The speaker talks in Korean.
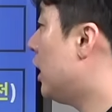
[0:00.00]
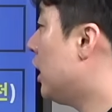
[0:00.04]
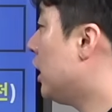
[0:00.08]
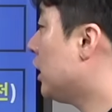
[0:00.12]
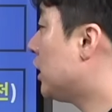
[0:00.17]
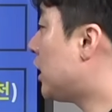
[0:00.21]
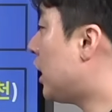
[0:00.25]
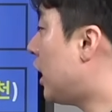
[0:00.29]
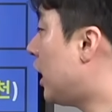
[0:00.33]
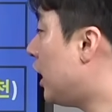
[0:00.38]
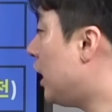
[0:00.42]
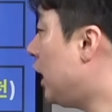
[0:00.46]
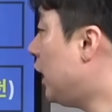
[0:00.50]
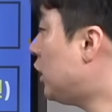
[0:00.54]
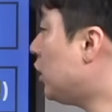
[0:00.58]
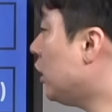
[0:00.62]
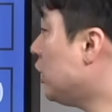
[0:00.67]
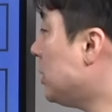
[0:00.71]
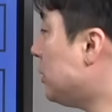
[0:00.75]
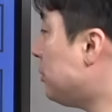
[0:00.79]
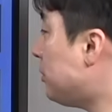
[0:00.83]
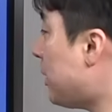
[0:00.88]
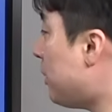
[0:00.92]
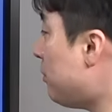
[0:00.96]
자,
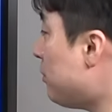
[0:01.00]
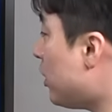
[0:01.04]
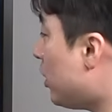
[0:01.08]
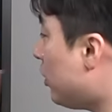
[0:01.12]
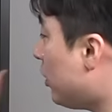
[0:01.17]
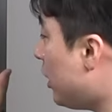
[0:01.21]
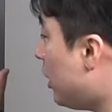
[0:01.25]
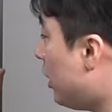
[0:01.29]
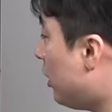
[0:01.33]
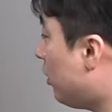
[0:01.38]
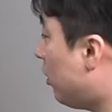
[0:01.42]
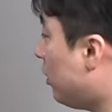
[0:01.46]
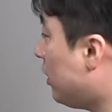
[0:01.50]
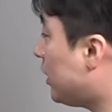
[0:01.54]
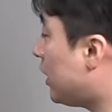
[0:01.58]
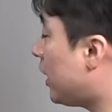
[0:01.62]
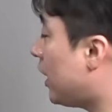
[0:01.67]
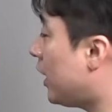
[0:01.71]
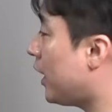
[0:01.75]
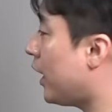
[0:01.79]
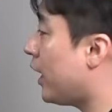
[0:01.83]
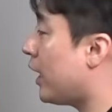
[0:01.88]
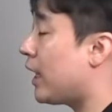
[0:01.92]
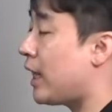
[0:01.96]
이천이십삼 년 일 월
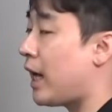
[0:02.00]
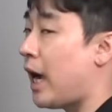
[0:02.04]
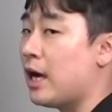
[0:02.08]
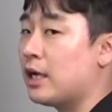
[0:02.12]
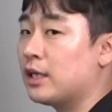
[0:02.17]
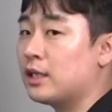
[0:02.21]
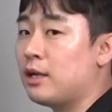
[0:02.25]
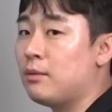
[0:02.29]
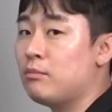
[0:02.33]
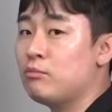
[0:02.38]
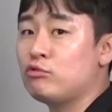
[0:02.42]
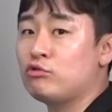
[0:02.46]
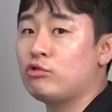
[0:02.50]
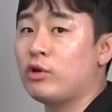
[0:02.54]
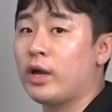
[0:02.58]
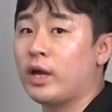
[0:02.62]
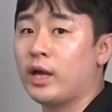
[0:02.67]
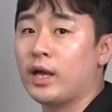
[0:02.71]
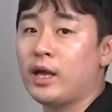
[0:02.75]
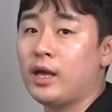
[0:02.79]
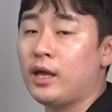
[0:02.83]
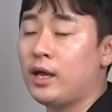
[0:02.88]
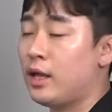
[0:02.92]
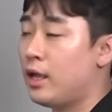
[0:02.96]
달에
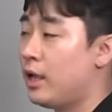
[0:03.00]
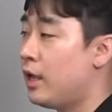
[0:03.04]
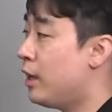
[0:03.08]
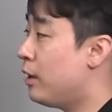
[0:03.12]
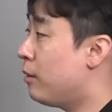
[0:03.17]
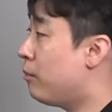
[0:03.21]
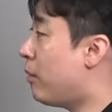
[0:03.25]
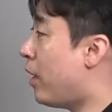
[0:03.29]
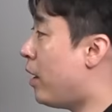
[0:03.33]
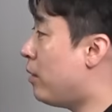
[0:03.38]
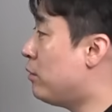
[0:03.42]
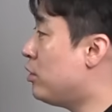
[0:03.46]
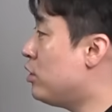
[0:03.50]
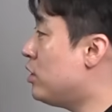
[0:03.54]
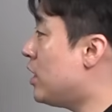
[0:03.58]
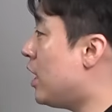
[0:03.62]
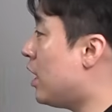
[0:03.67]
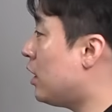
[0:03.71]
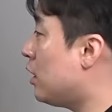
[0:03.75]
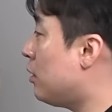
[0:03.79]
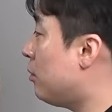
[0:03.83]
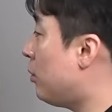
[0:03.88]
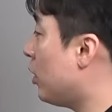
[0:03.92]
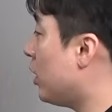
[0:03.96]
강남구의
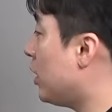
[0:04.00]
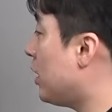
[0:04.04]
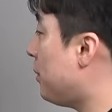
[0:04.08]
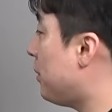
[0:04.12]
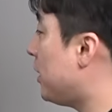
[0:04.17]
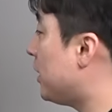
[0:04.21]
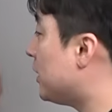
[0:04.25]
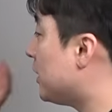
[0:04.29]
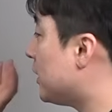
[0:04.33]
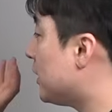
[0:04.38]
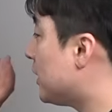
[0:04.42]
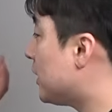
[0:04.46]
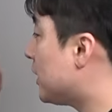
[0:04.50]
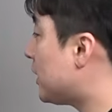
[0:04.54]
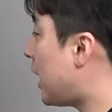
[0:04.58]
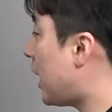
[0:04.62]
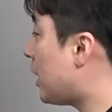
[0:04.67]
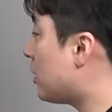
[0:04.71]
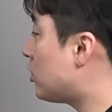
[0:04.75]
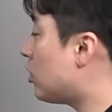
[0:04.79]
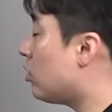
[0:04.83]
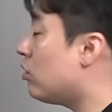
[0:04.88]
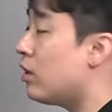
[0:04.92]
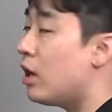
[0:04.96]
매물량을 보게 되면
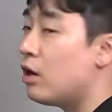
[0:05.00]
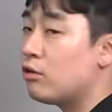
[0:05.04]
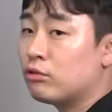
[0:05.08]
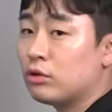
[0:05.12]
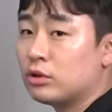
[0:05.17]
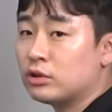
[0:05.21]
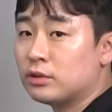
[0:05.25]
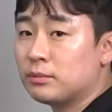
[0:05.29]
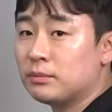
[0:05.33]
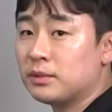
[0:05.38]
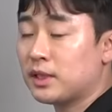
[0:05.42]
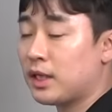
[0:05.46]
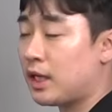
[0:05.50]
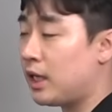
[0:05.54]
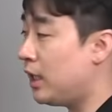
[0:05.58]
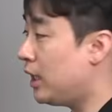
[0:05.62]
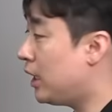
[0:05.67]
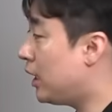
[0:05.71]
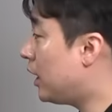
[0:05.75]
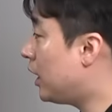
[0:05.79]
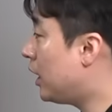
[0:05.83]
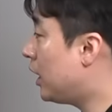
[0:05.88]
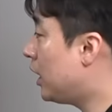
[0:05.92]
사천 가구였습니다.